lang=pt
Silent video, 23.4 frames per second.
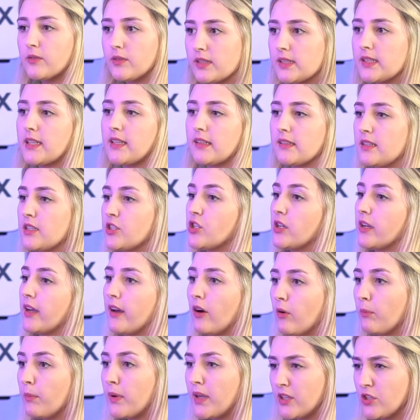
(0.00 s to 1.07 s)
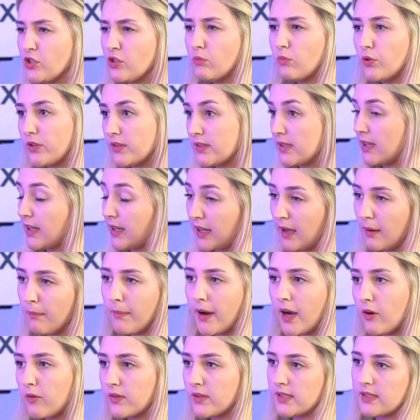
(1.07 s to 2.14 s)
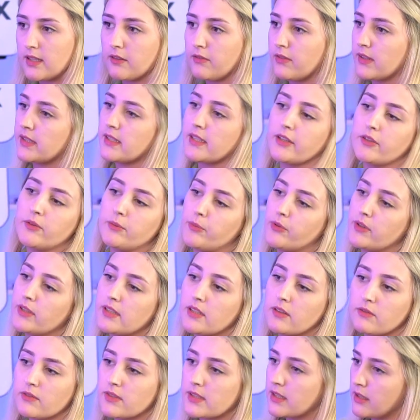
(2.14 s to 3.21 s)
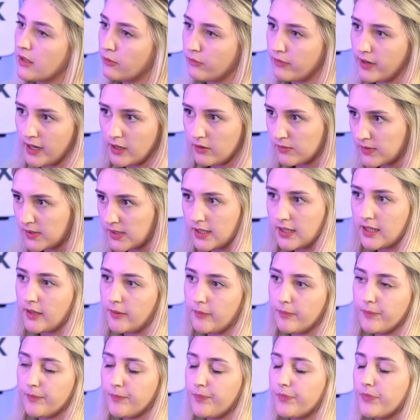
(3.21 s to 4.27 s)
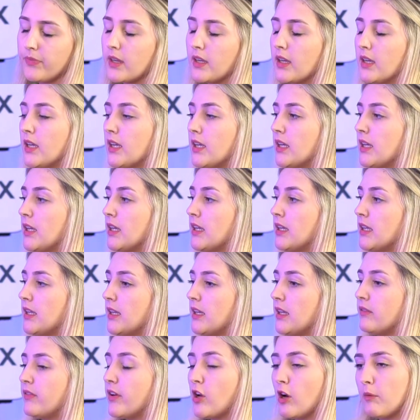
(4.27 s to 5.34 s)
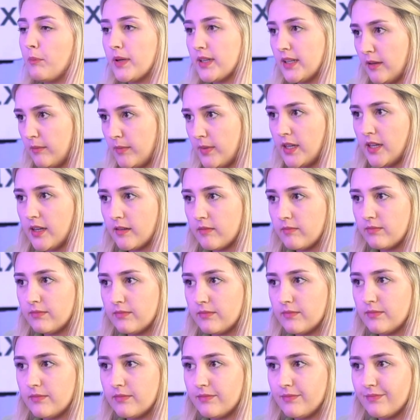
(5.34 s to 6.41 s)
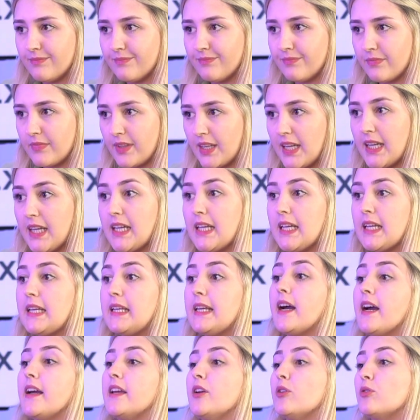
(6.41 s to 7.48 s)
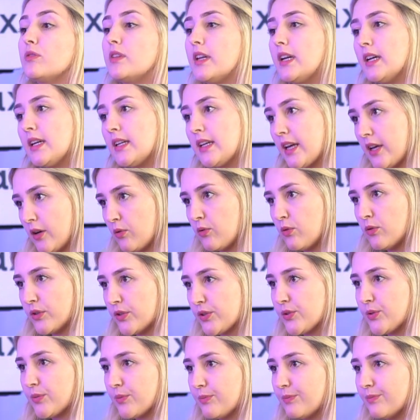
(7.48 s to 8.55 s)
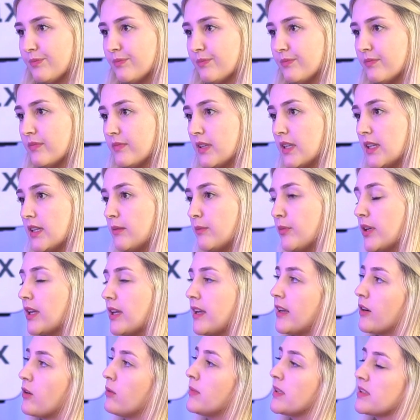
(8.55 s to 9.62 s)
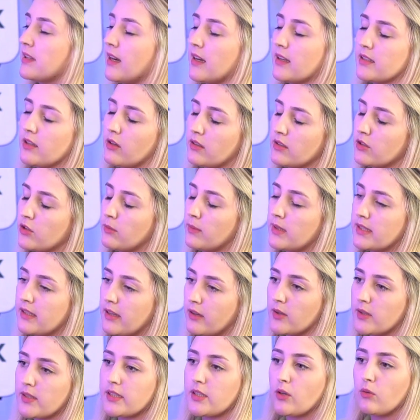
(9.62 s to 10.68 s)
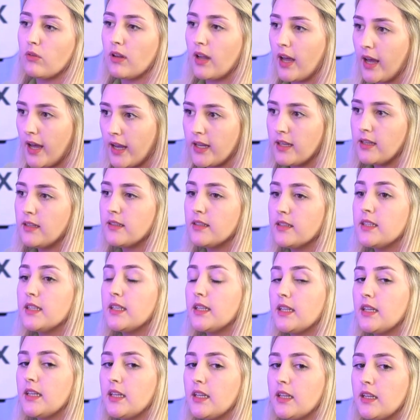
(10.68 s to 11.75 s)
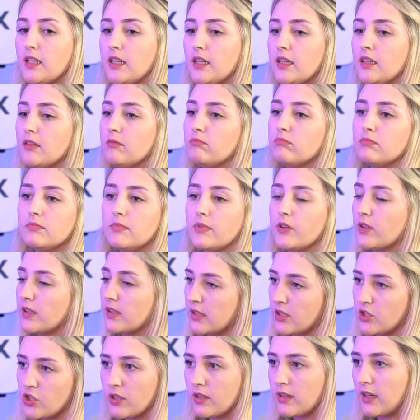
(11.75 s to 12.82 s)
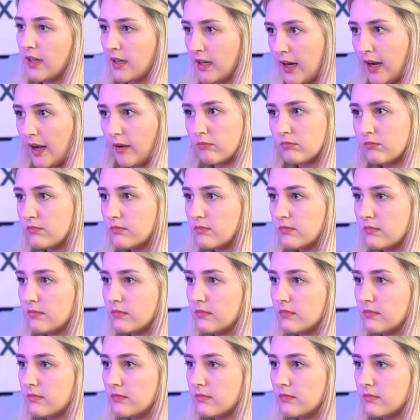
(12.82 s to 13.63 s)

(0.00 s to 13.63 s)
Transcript: assim, período... exige realmente muito. Você tem que amar o que você está fazendo, porque uhum. senão você não vai conseguir. E veio a pandemia. Uhum. E aí eu tranquei o curso. Porque as aulas começaram a ser online e eu decidi trancar. Não